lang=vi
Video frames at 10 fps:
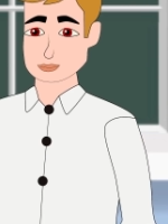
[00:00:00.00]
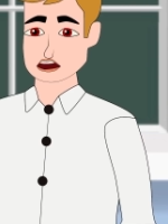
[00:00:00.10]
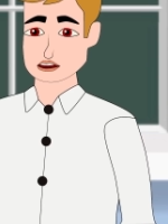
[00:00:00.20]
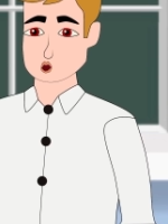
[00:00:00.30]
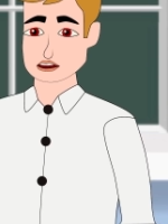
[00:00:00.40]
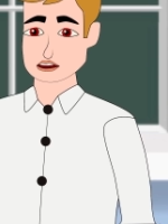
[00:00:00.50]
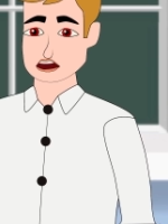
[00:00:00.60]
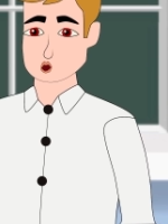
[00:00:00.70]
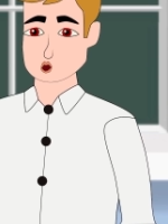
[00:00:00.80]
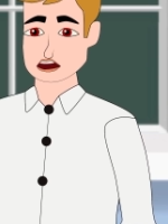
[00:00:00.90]
dạng mạch
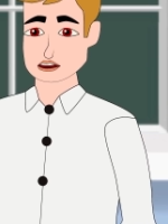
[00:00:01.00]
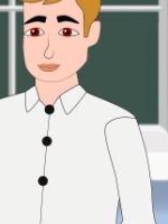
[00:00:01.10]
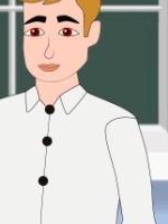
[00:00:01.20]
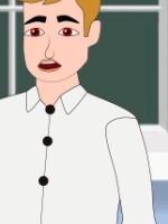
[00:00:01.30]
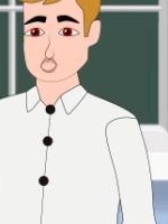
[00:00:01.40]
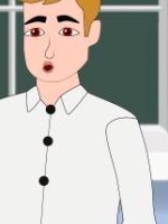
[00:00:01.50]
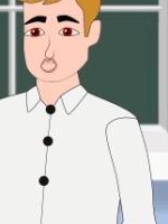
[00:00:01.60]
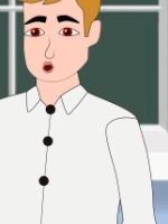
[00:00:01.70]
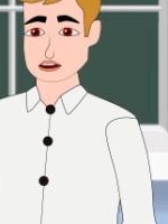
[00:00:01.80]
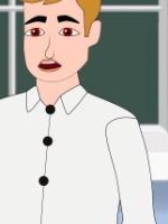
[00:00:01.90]
hơi mê
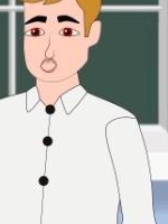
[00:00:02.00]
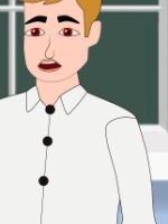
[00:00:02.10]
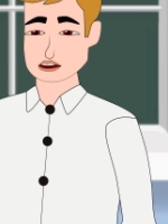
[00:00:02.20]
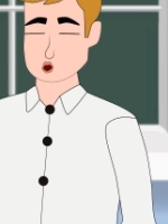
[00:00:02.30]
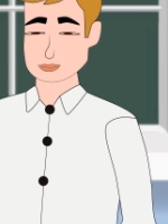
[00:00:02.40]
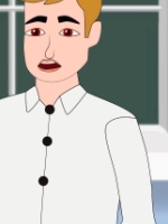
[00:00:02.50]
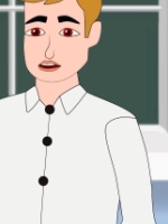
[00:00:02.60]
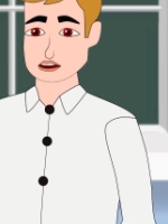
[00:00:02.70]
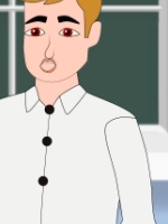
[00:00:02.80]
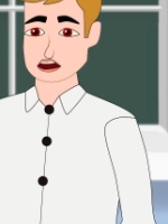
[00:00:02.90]
riêng lục rú đã ở
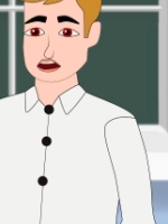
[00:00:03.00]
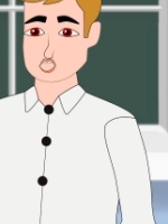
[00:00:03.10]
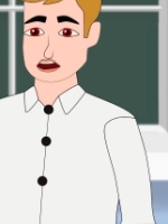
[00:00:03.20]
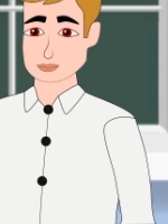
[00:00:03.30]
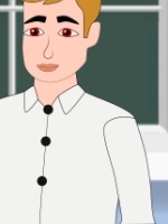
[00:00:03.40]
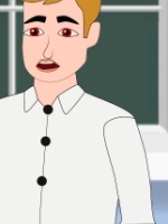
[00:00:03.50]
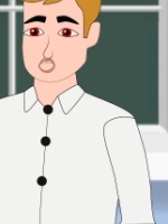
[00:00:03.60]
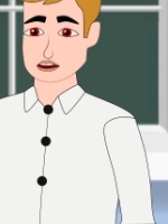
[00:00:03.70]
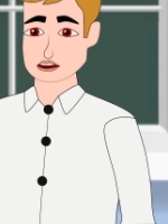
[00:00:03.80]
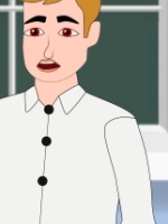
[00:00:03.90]
phơ
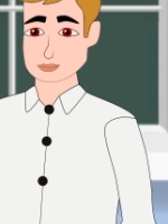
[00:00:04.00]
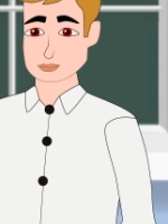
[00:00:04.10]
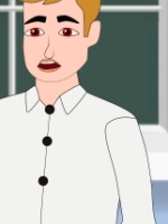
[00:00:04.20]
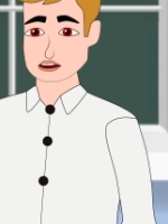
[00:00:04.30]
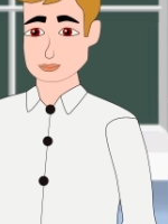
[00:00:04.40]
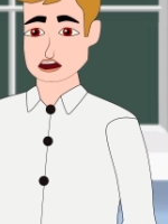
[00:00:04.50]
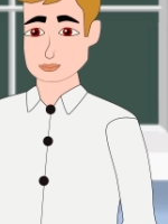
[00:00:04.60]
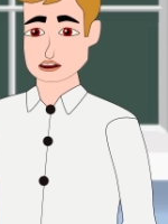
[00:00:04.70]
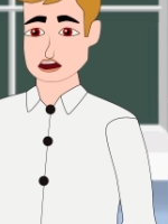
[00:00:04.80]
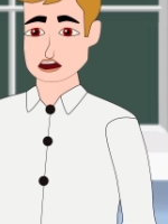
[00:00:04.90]
dương ní trong pre
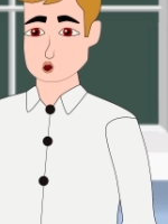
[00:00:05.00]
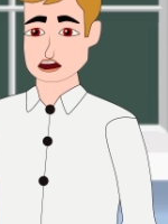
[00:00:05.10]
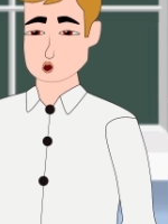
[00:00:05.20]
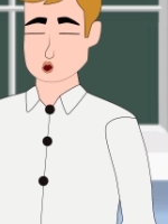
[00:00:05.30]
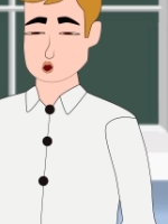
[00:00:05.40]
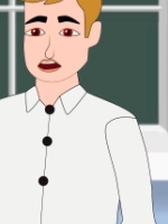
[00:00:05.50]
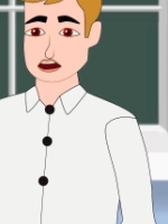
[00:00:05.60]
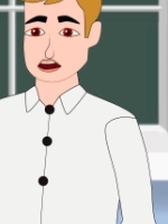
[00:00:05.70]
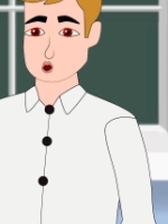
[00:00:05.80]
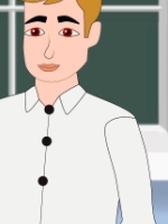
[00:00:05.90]
khu từ
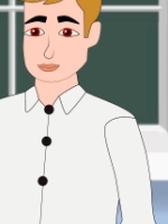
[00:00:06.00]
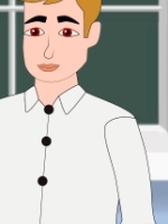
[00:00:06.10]
hơi